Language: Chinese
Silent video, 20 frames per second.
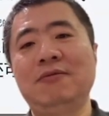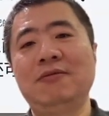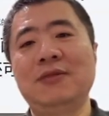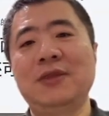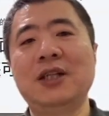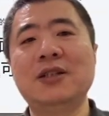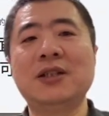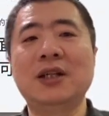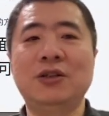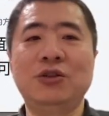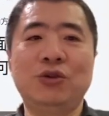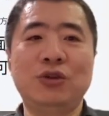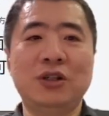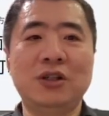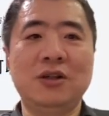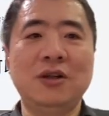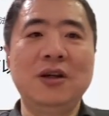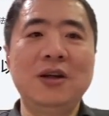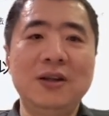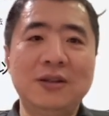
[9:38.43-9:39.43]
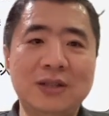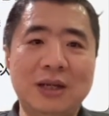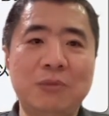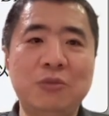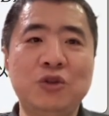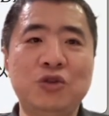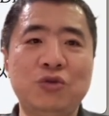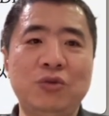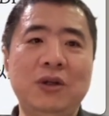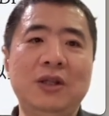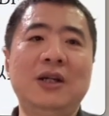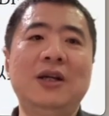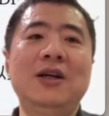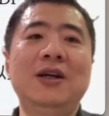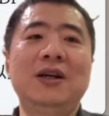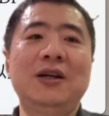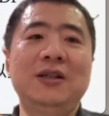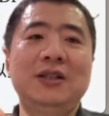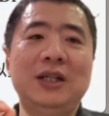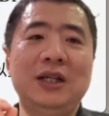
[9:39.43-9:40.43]
那这就是咱们说的
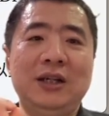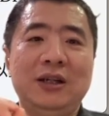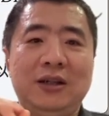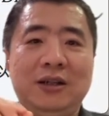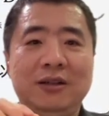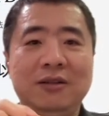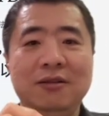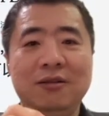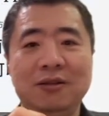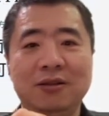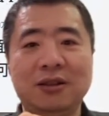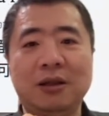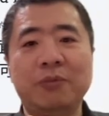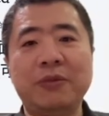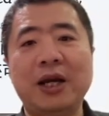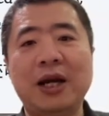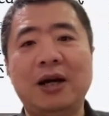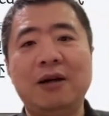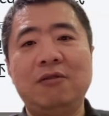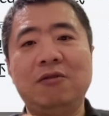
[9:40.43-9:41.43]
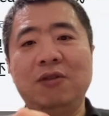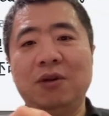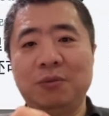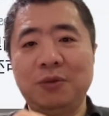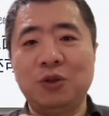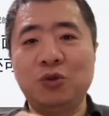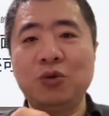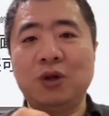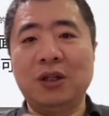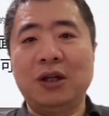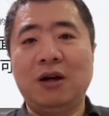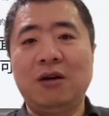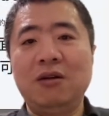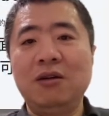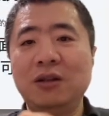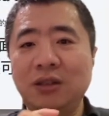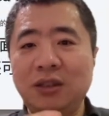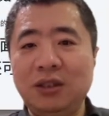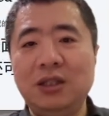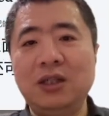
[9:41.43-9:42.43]
这个怎么样，我们做到
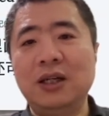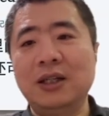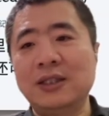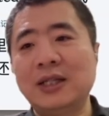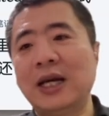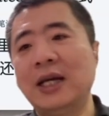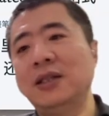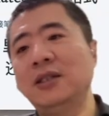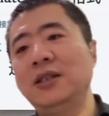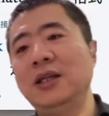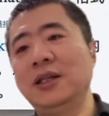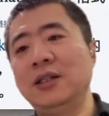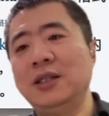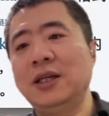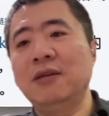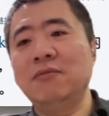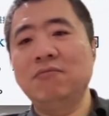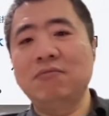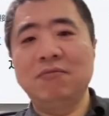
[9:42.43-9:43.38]
写在写先。